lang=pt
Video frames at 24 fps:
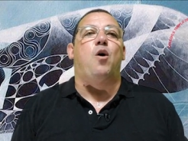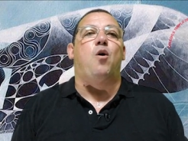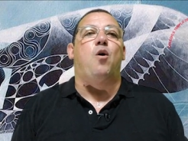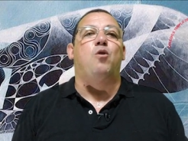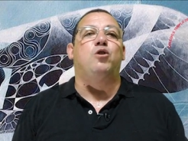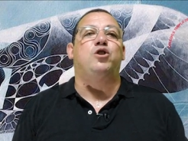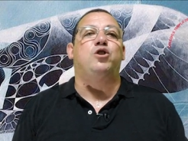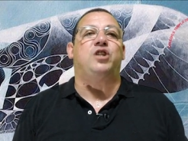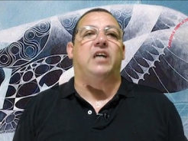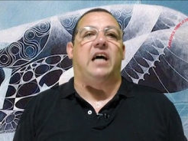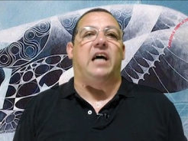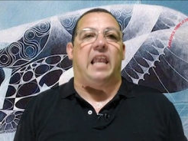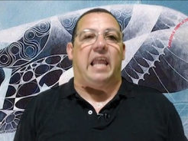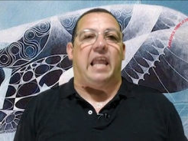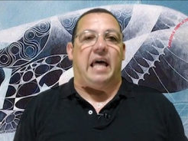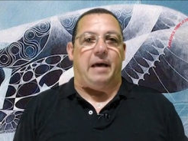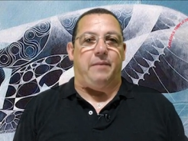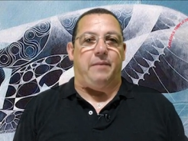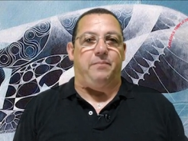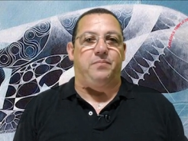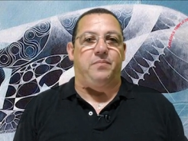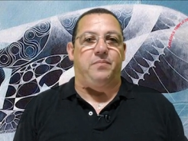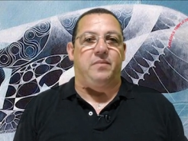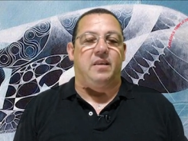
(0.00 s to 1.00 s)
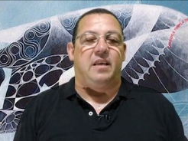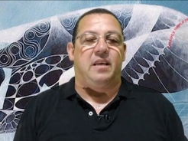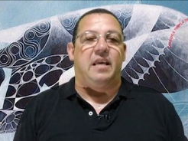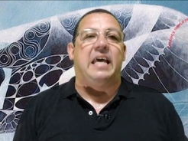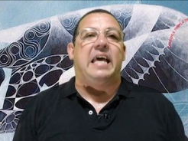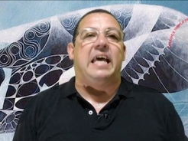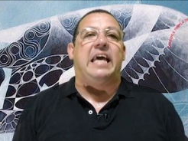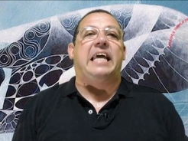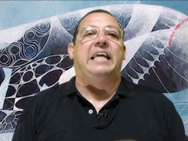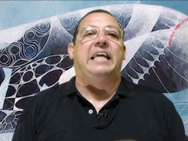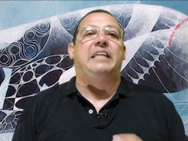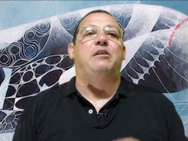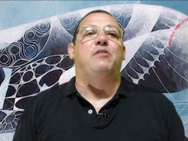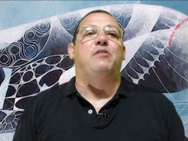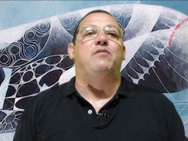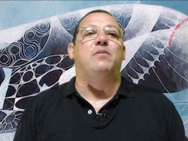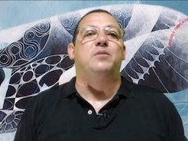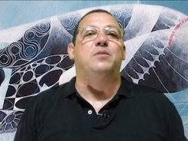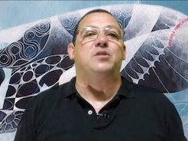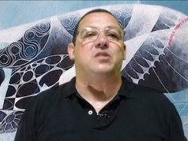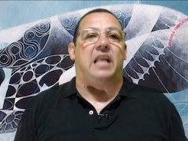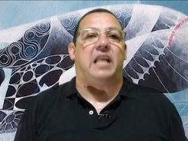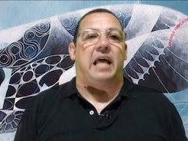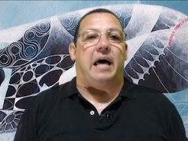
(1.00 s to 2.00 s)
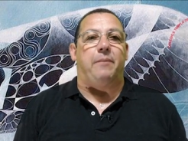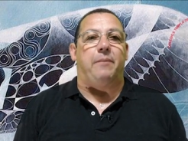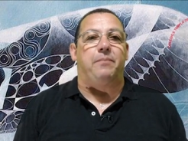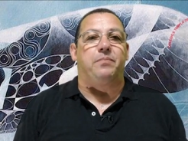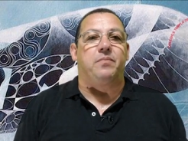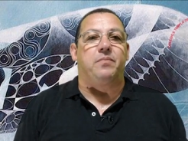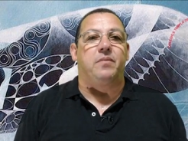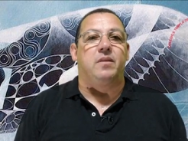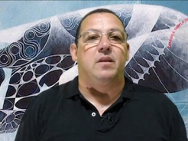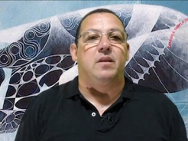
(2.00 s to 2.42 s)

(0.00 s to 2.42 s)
Oxalá. Então vamos lá.